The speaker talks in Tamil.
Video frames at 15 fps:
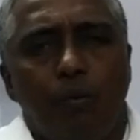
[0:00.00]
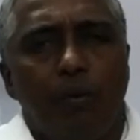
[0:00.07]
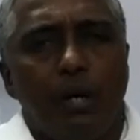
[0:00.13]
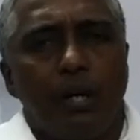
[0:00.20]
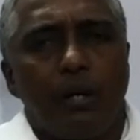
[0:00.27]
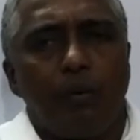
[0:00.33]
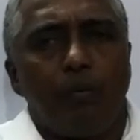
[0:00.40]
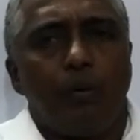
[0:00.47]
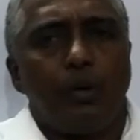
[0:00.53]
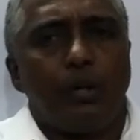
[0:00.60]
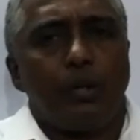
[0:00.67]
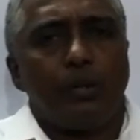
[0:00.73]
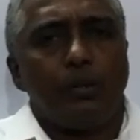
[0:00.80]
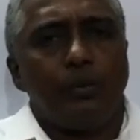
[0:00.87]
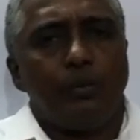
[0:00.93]
வாகனம்
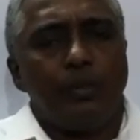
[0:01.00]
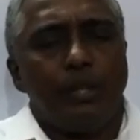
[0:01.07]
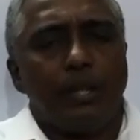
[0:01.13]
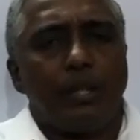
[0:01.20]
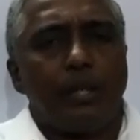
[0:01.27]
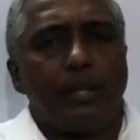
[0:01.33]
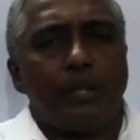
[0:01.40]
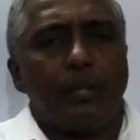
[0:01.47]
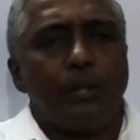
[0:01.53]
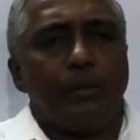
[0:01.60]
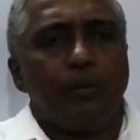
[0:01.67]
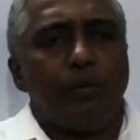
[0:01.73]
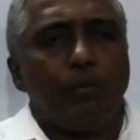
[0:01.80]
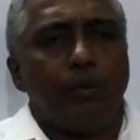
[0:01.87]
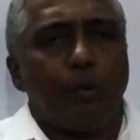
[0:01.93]
ஓட்டுறதையும்
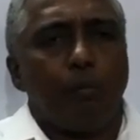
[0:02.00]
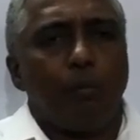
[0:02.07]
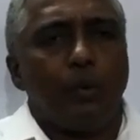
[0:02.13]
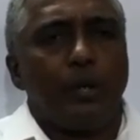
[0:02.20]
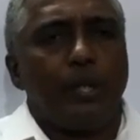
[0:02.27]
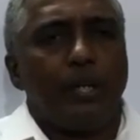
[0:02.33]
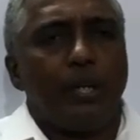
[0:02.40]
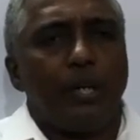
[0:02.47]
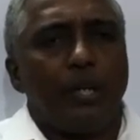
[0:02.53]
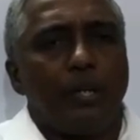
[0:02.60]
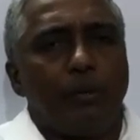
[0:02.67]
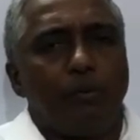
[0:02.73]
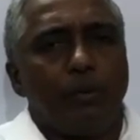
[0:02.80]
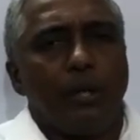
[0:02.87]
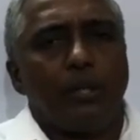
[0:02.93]
இயக்கிறதையும் ஒரு
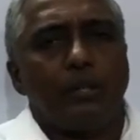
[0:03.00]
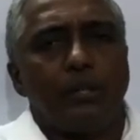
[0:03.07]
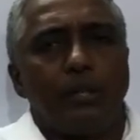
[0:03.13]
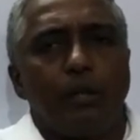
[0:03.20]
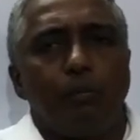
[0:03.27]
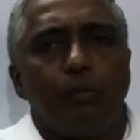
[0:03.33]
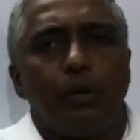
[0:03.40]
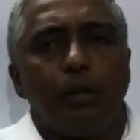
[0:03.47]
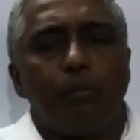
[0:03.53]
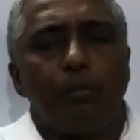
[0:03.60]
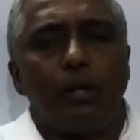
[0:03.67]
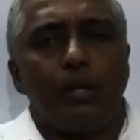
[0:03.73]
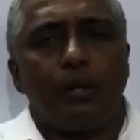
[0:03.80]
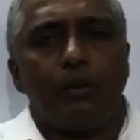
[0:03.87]
முறையான ஒரு ஆசிரியர் மூலம்